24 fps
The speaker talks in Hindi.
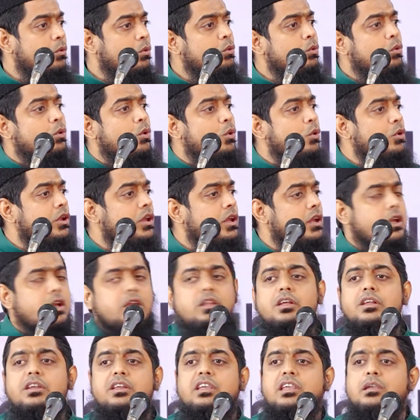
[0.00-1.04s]
उन्होंने
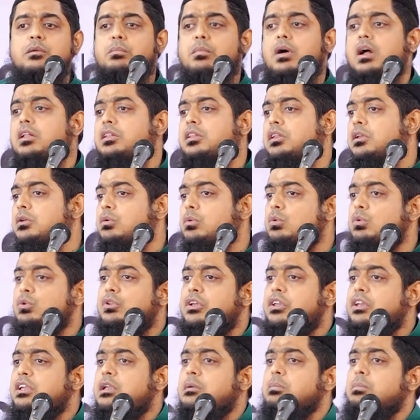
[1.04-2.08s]
इधर की बातें
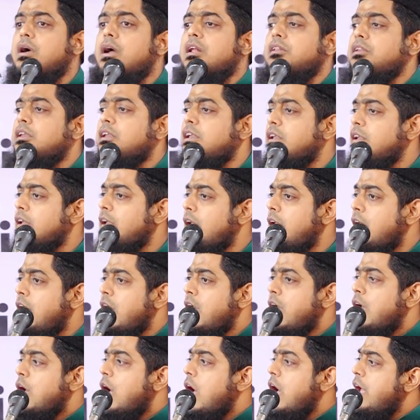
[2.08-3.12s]
उधर की बातें
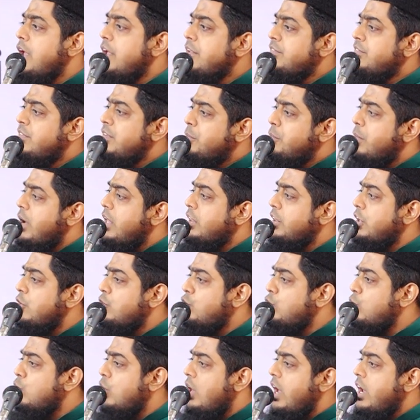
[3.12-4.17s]
ऐसी बातें
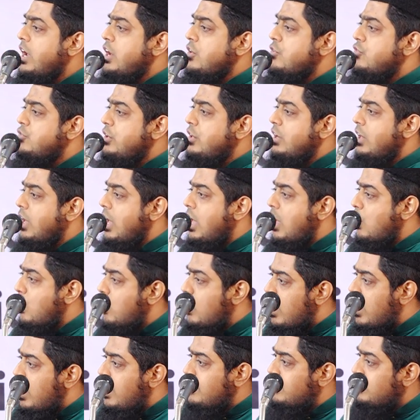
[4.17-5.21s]
सुनाई जिनका
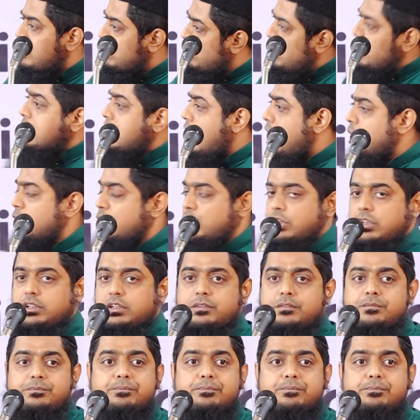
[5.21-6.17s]
वहाँ से कोई ताल्लुक नहीं